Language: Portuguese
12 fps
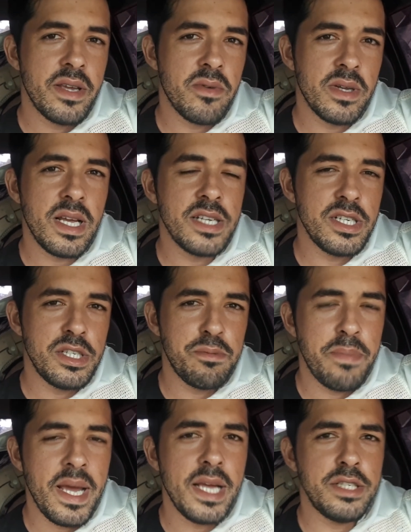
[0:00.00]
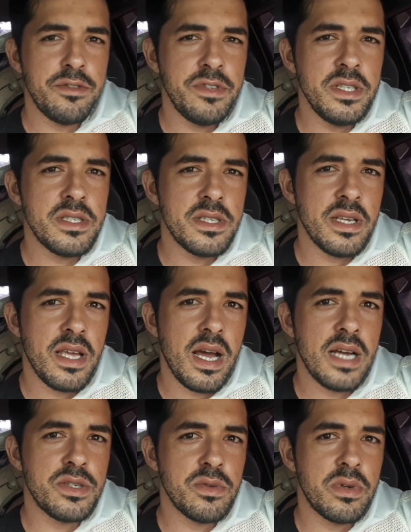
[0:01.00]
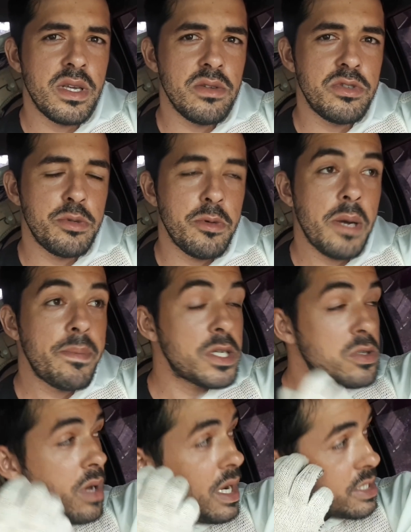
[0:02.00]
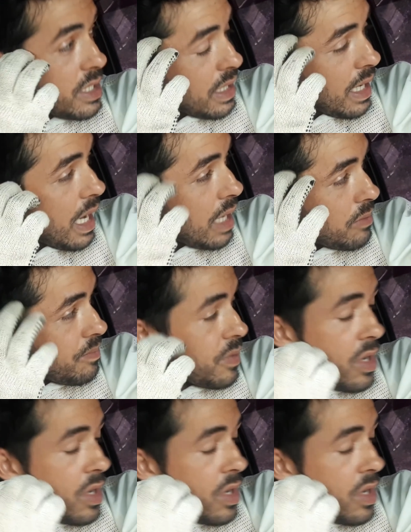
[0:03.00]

quando a gente pede 25 reais num quilo de mel, a pessoa acha caro.